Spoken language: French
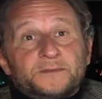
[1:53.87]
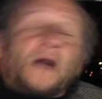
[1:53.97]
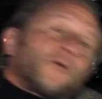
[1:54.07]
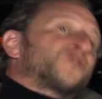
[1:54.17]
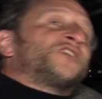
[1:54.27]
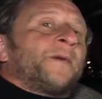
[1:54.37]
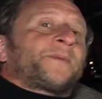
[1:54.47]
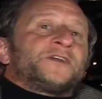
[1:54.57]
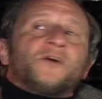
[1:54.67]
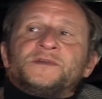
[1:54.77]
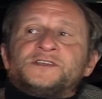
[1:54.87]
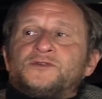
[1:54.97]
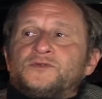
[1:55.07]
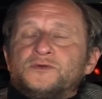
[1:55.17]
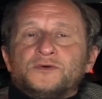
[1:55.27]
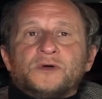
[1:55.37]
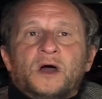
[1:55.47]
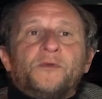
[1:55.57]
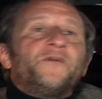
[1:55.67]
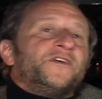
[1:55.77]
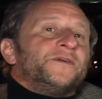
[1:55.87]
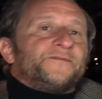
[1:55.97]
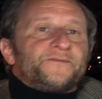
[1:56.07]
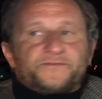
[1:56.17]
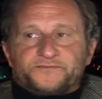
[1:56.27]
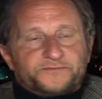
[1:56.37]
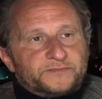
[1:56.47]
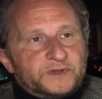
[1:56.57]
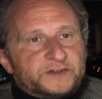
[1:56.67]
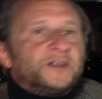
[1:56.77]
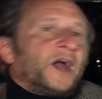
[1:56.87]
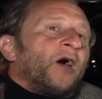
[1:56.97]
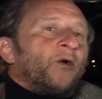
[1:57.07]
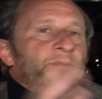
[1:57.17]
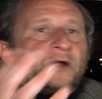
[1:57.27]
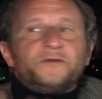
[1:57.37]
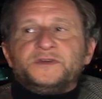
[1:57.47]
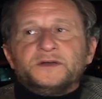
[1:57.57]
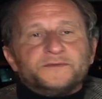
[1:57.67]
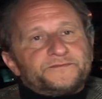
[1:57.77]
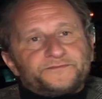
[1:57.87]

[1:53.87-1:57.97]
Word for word: Par contre, j'ai appris dans mes études euh, à bluffer, c'est-à-dire à remplir le vide.